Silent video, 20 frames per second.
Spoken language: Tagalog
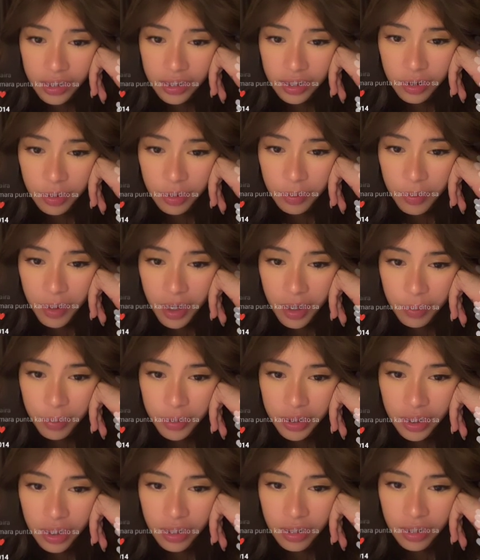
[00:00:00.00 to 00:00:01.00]
Ate Tamara,
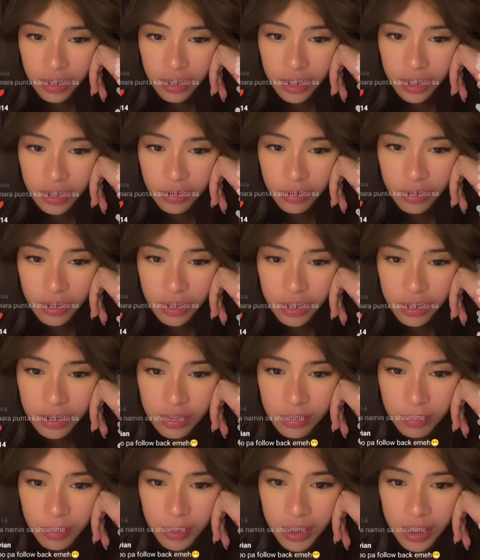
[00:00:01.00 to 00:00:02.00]
punta ka na dito
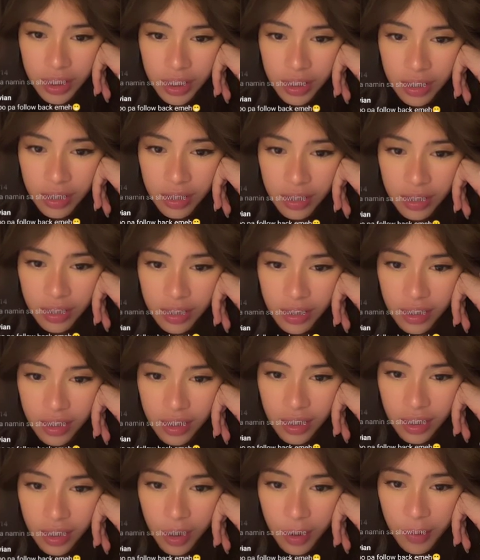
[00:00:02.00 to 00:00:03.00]
ulit sa Baler.
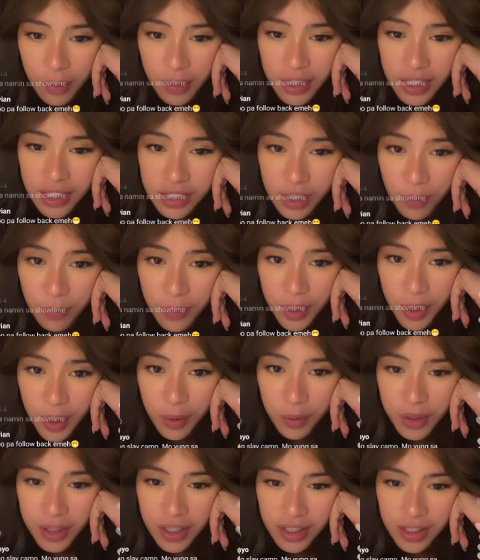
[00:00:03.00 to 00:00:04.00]
May
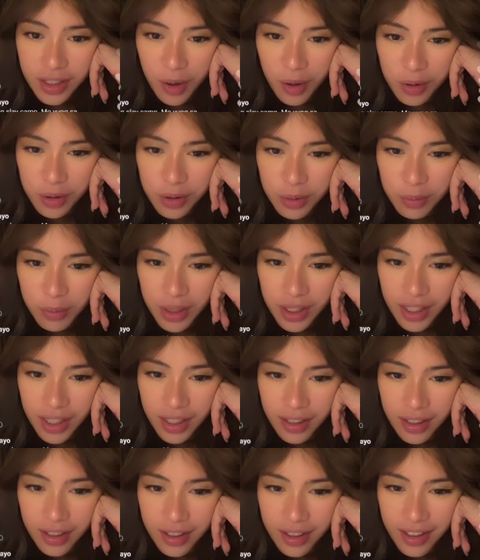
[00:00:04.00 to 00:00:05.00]
nagsabi nga, uwi na daw ako sa
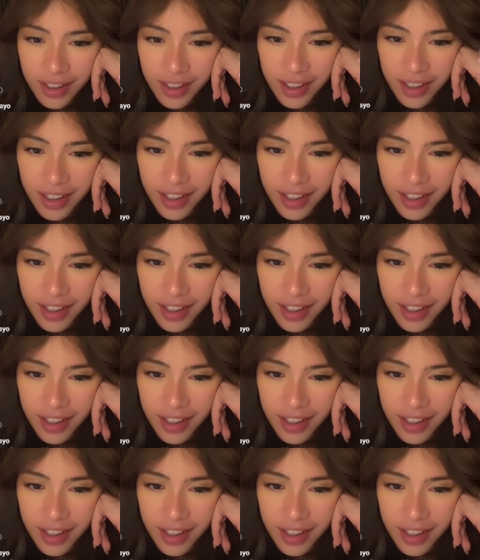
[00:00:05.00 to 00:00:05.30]
Baler.